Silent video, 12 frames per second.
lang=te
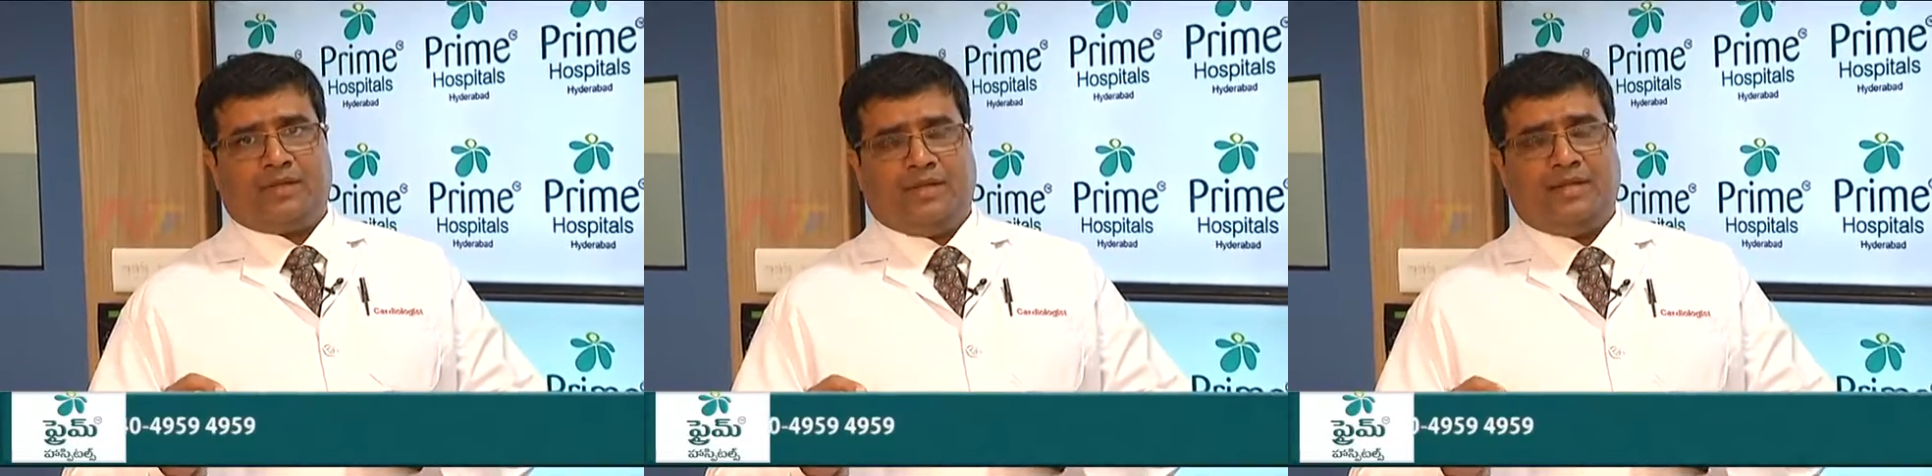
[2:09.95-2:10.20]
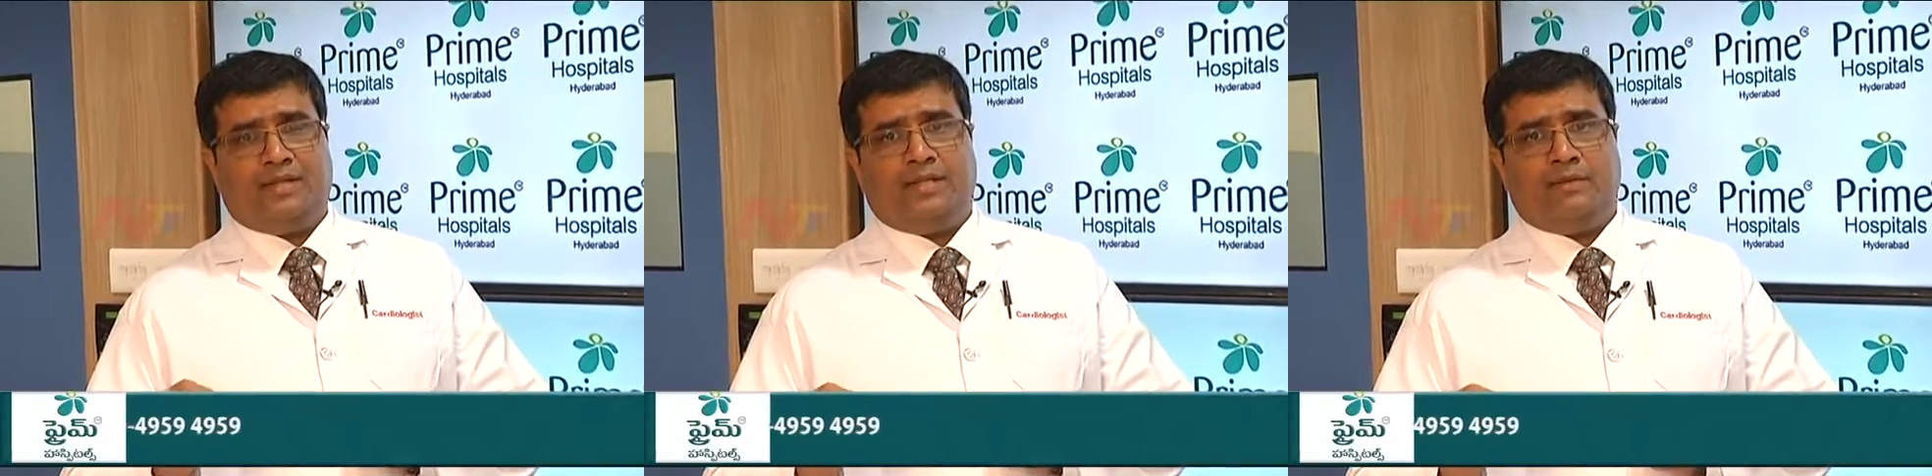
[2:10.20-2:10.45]

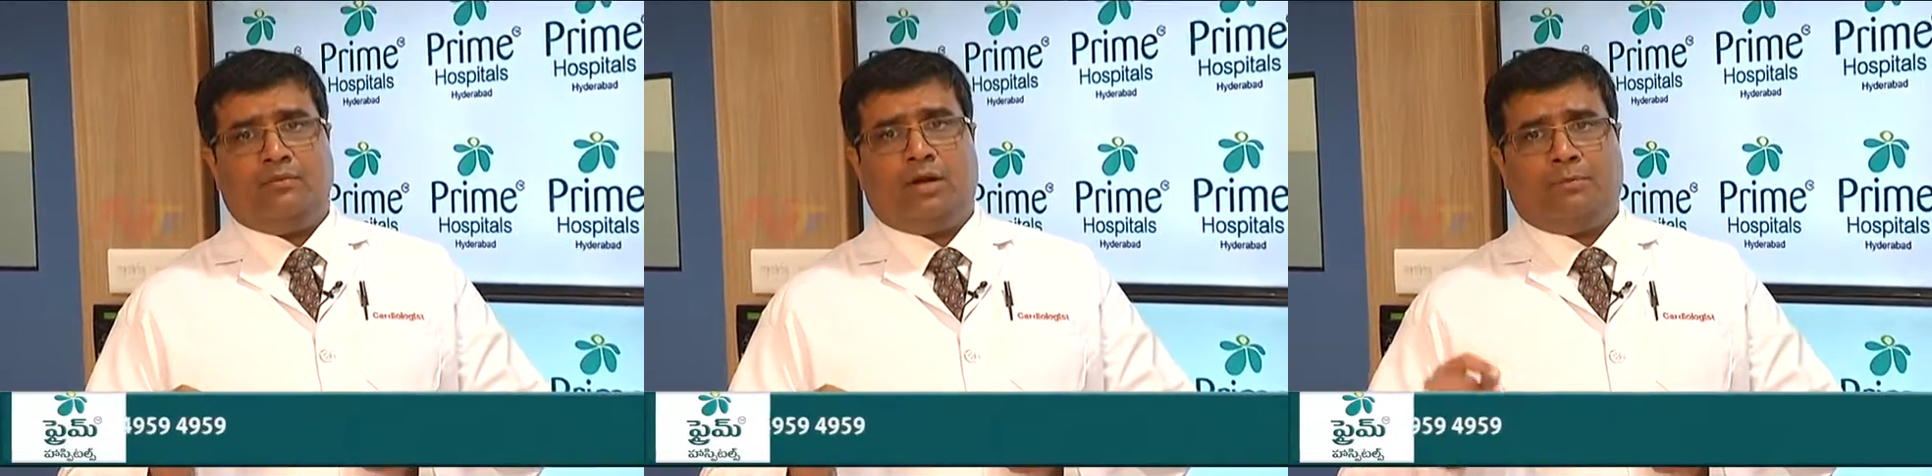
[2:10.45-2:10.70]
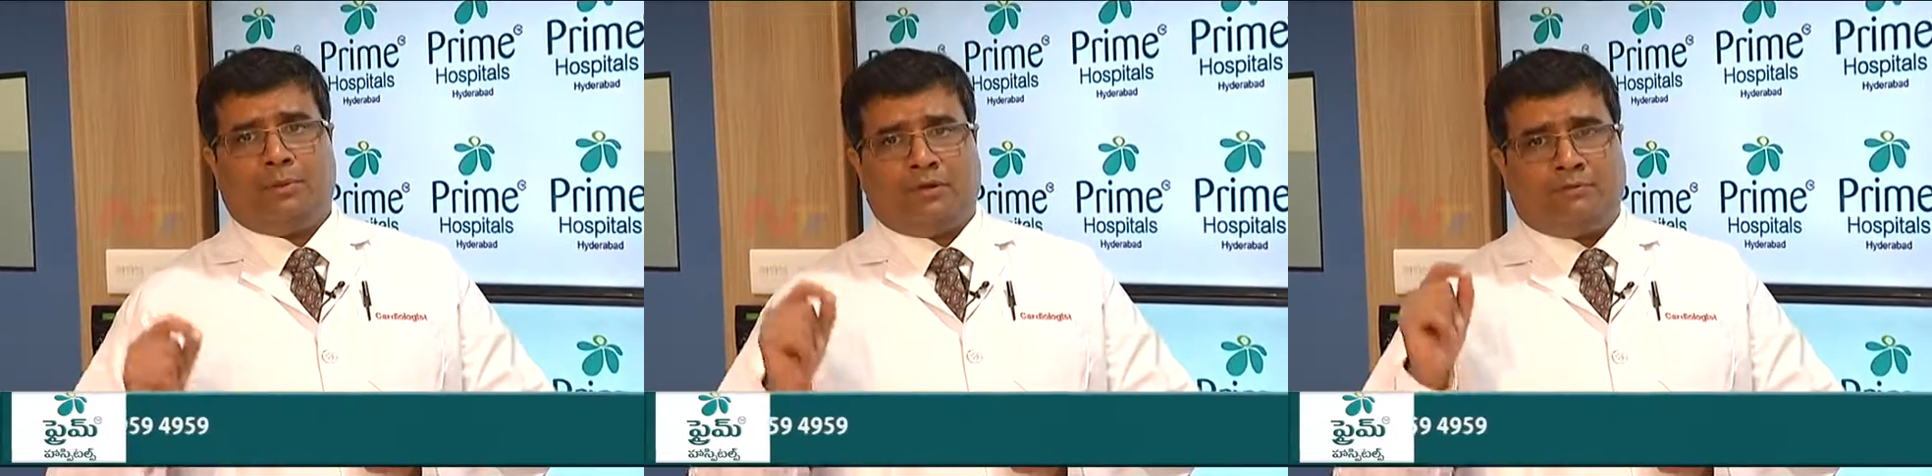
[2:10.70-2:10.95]
అనేది
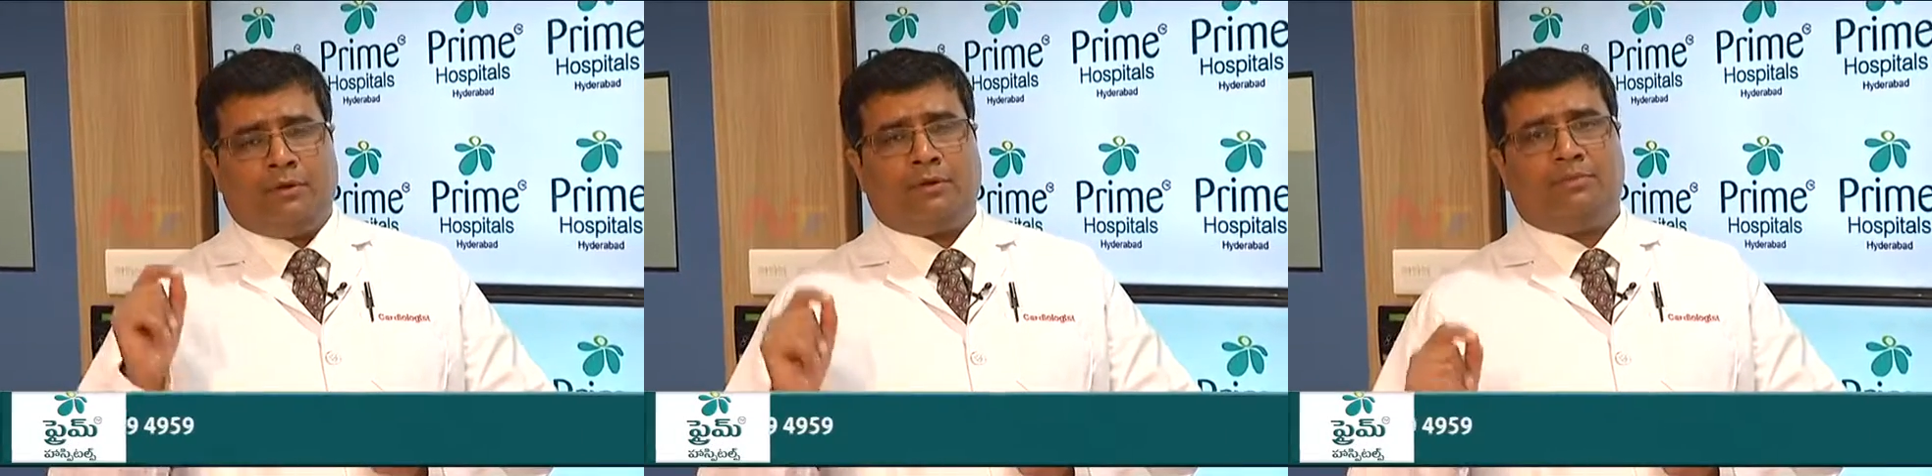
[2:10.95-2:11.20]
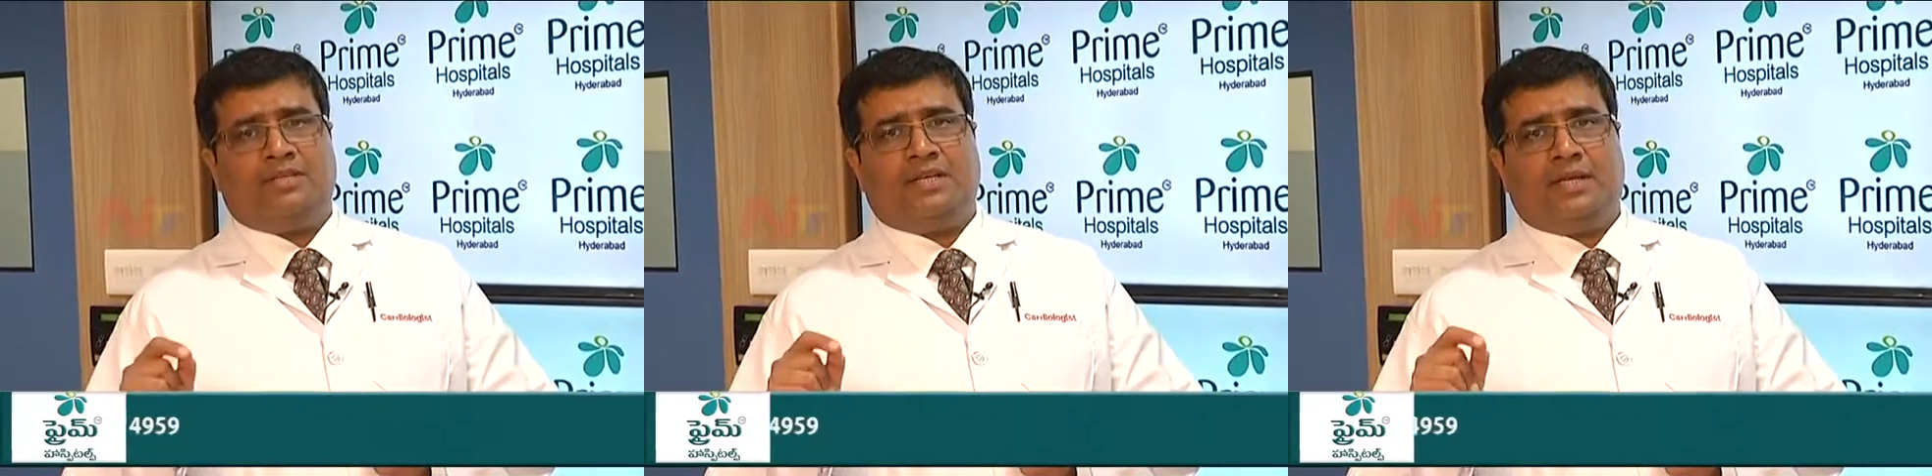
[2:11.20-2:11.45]
వాళ్ళు
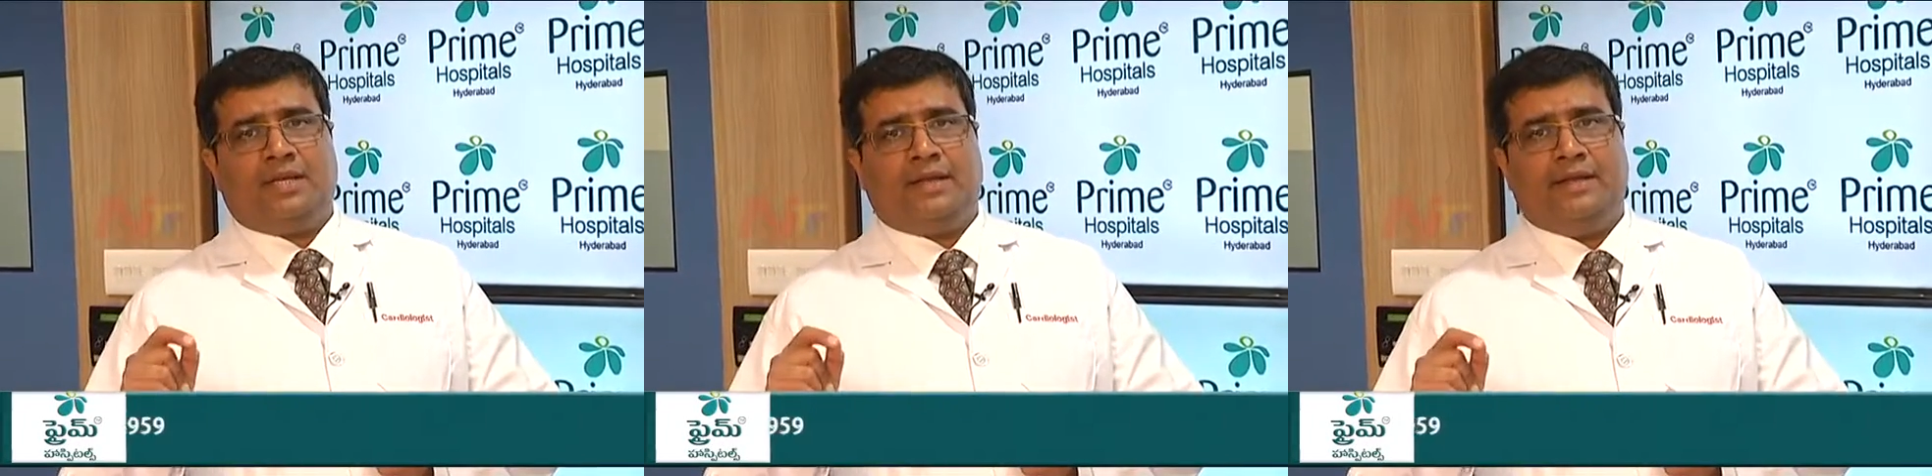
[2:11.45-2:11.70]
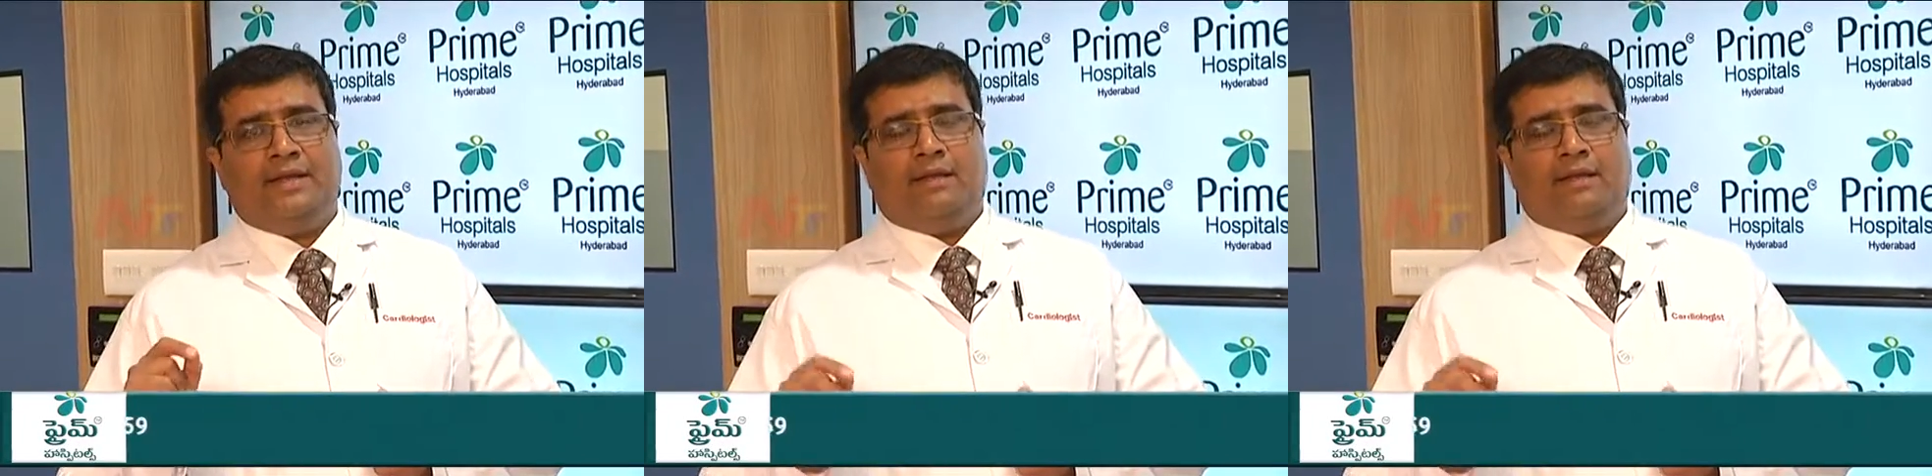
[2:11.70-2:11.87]
పెర్ఫార్మ్ చేయాలి